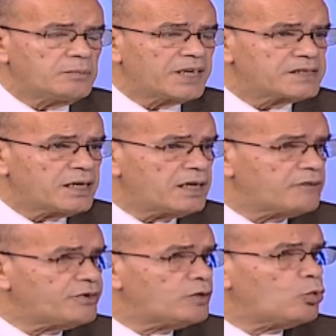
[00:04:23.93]
ما زال
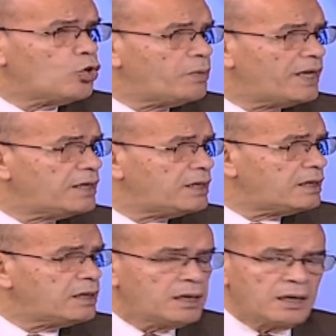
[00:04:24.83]
في مجمله